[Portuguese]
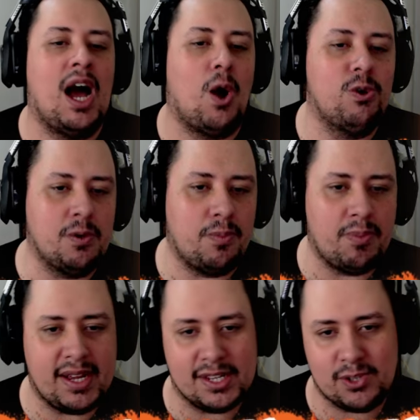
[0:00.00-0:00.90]
a última
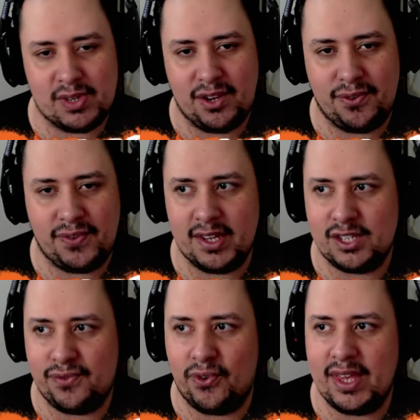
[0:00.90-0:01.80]
publicação que ele
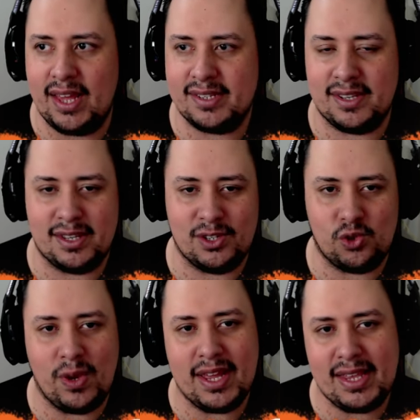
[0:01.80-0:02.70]
fez foi essa
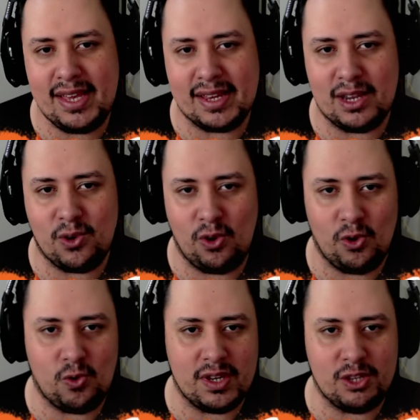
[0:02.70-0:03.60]
zoeirinha que ele
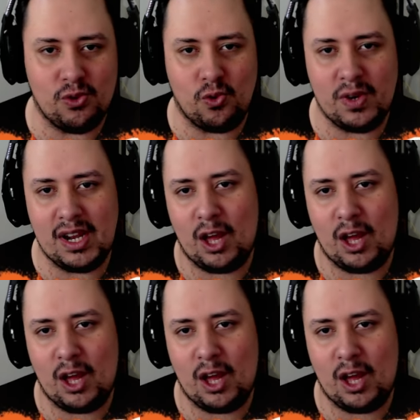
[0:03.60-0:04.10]
colocou aqui do Kung